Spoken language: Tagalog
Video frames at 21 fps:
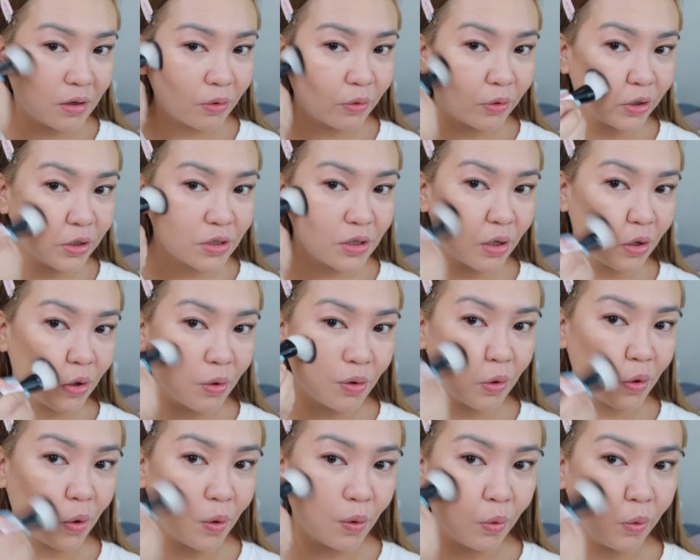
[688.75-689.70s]
Or si
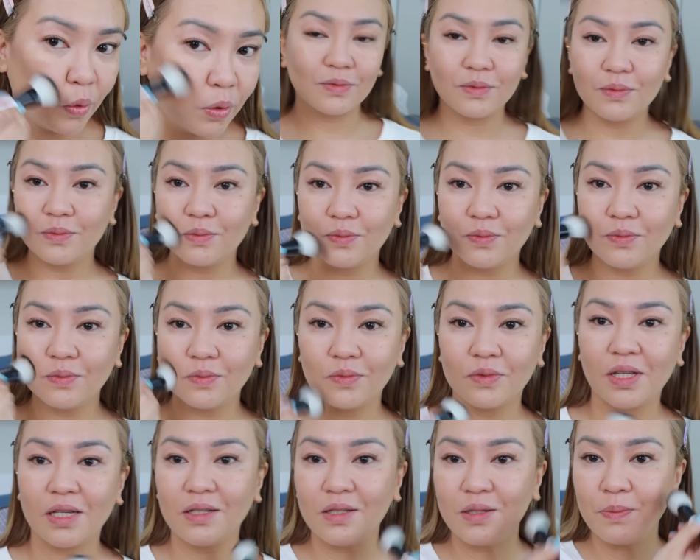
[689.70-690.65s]
Coco. Mmm,
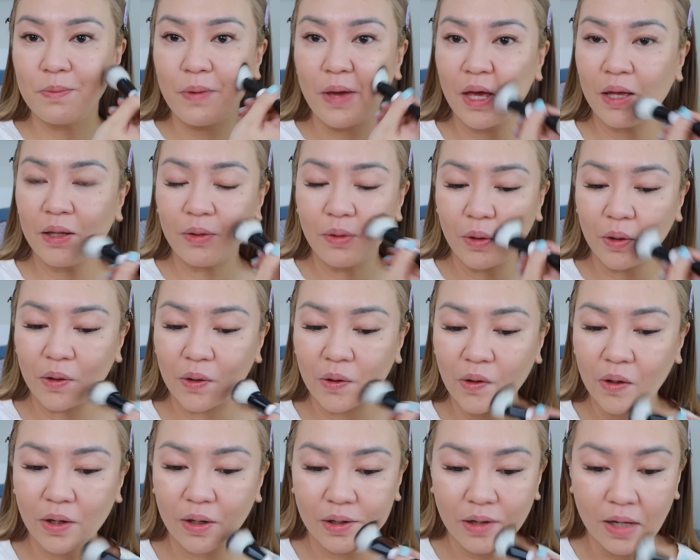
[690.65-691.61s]
that's
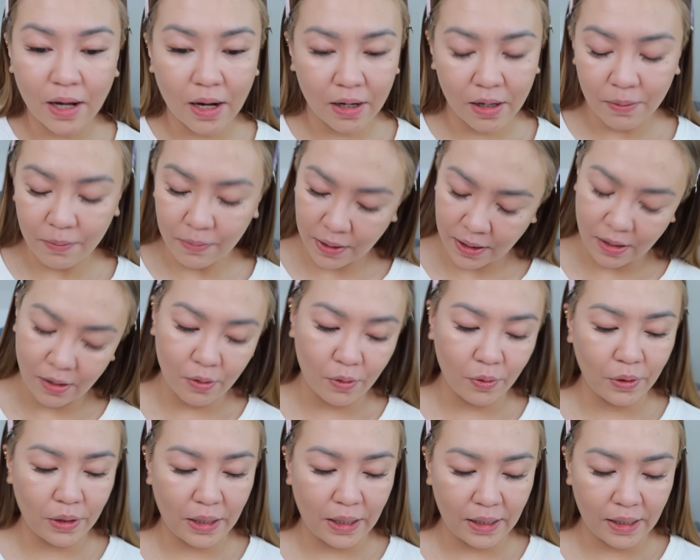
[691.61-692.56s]
better. Caramel.
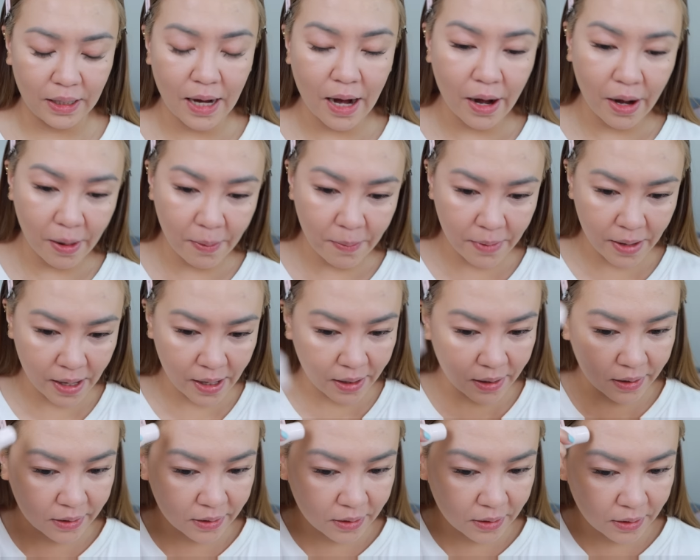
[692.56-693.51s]
Okay,
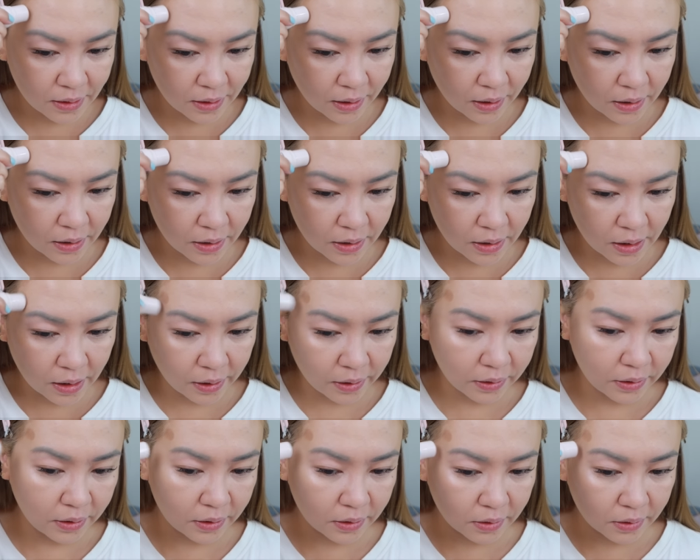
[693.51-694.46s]
caramel. Lagyan na tayo
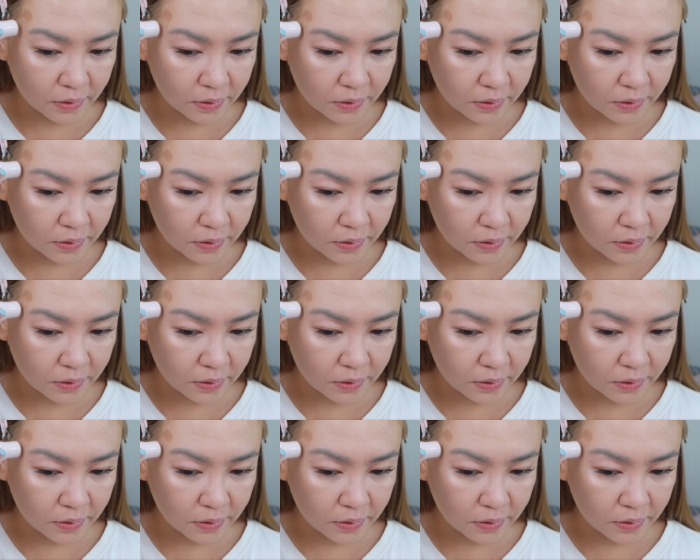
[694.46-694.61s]
dito.